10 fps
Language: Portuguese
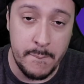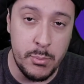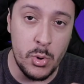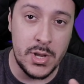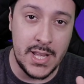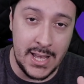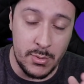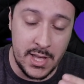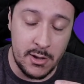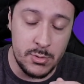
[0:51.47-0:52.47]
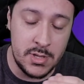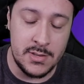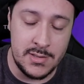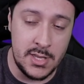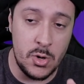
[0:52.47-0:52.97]
Porque o que
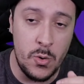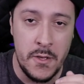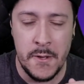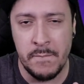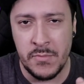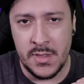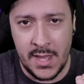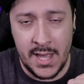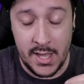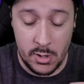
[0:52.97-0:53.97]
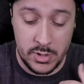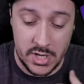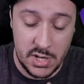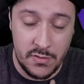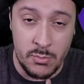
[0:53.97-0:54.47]
aconteceu, né? Eu já
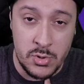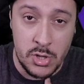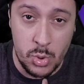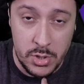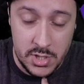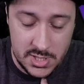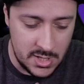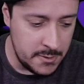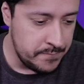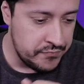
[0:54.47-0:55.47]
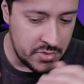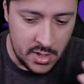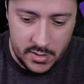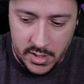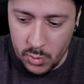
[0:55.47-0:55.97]
tive monitores
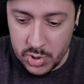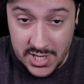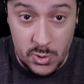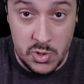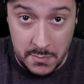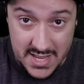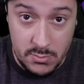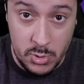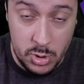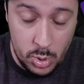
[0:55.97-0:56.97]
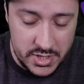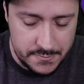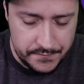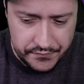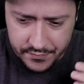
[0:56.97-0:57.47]
eu usei os mesmos
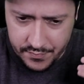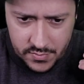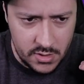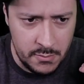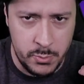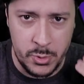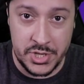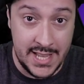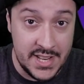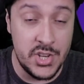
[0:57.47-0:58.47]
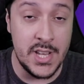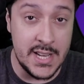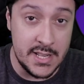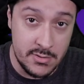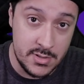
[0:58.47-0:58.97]
monitores por sete
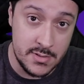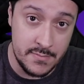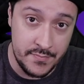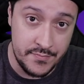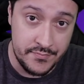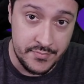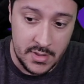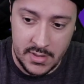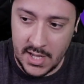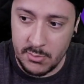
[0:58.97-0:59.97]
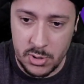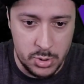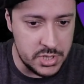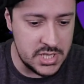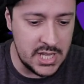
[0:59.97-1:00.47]
anos, né?
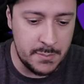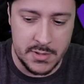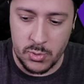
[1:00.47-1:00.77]
Monitor simples,